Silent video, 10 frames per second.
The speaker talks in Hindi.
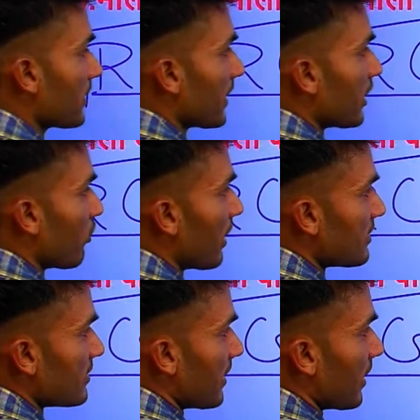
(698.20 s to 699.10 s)
देखा होगा इस
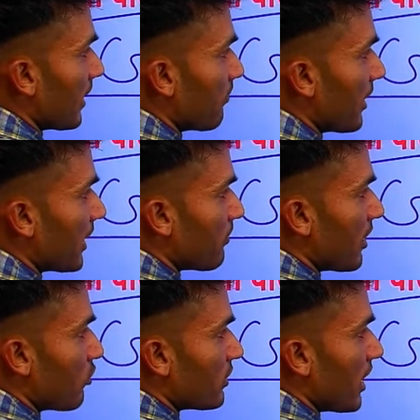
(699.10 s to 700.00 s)
तरह का एक ब्रेकेट बना
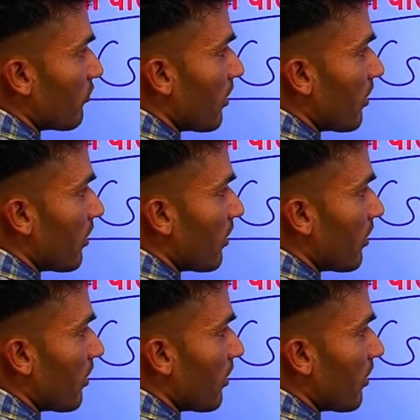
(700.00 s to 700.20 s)
होता है और वहां